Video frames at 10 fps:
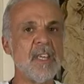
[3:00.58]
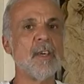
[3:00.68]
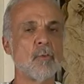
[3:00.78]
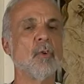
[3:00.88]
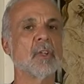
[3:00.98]

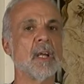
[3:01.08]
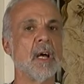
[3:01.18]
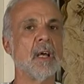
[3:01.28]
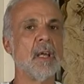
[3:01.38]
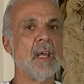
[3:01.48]

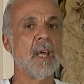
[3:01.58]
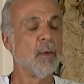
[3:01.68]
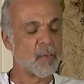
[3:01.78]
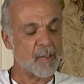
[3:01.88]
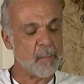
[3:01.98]
encontrar. Eu
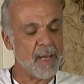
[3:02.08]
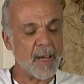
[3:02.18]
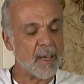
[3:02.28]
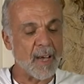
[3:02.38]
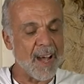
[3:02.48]
não sabia
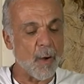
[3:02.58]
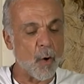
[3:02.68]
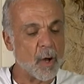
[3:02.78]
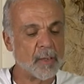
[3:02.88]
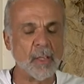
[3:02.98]
a
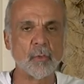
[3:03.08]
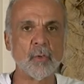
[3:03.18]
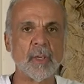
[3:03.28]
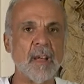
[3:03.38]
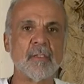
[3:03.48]
ordem dos
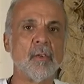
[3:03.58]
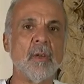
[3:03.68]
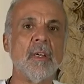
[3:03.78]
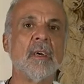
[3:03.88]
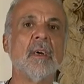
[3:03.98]
lugares que eu
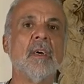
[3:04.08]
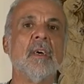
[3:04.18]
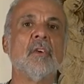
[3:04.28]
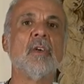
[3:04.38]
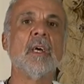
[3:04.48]
iria
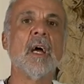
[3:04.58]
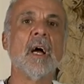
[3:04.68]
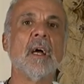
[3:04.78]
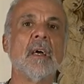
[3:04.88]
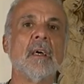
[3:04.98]
chegar.